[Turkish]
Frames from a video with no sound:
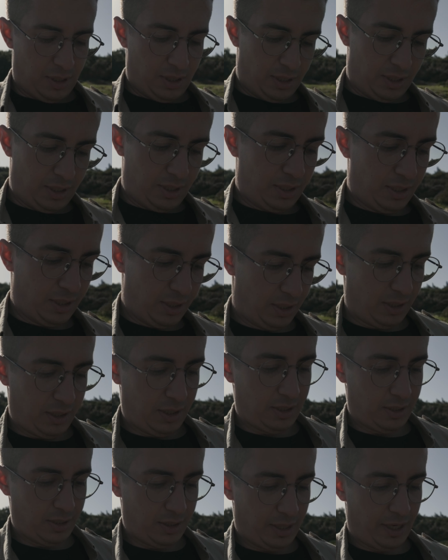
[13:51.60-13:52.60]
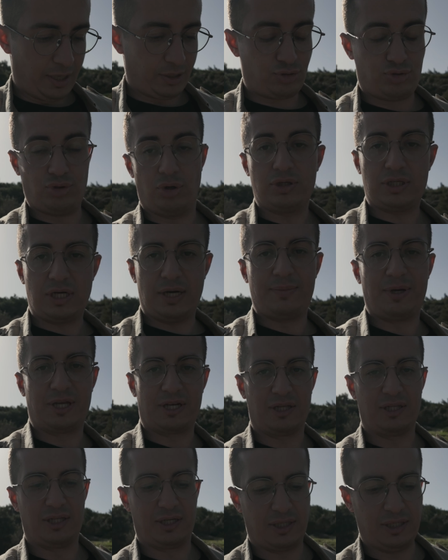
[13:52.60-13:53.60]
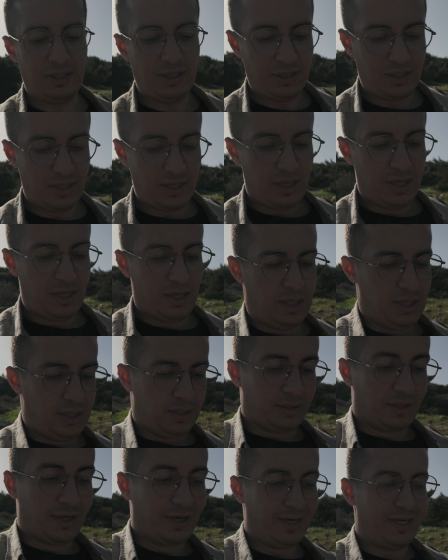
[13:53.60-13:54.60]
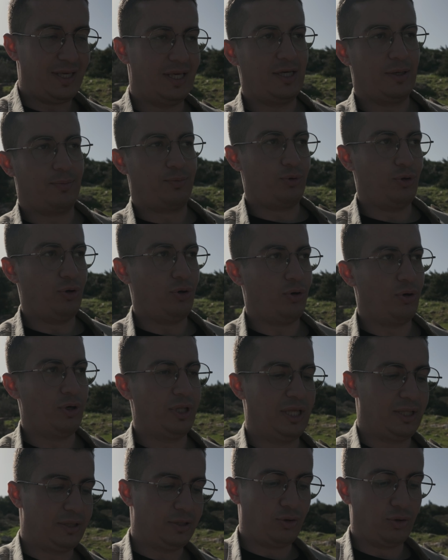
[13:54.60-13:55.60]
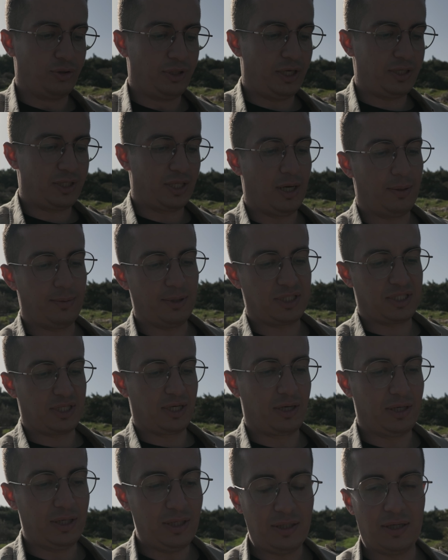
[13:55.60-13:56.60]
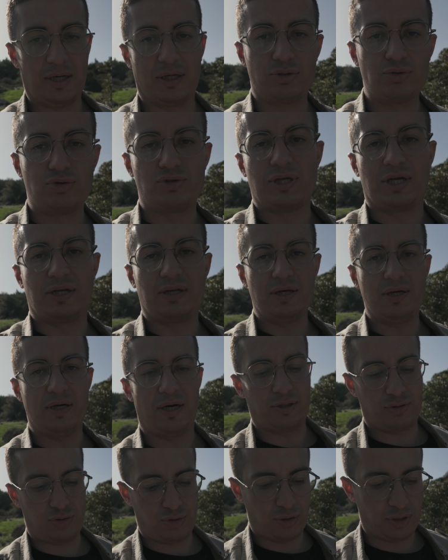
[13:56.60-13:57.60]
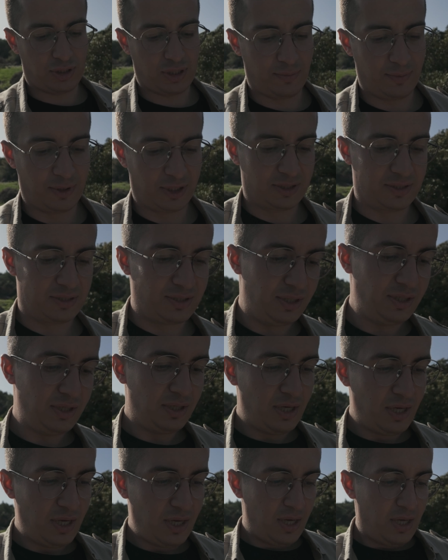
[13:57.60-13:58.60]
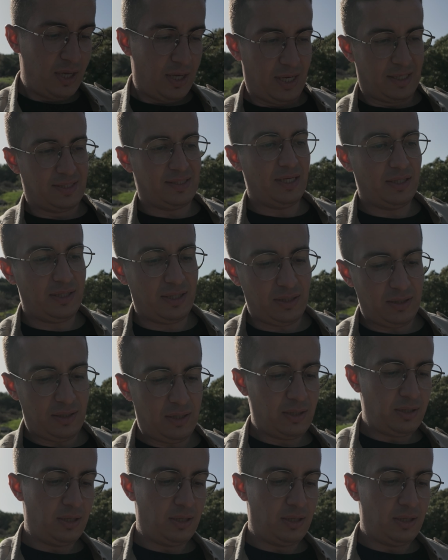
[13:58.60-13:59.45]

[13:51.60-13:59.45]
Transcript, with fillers: e, aksiyon kameraları daha iyi yapıyor. O alanda onlar daha başarılı. Adı üzerine aksiyon kamerası. E zaten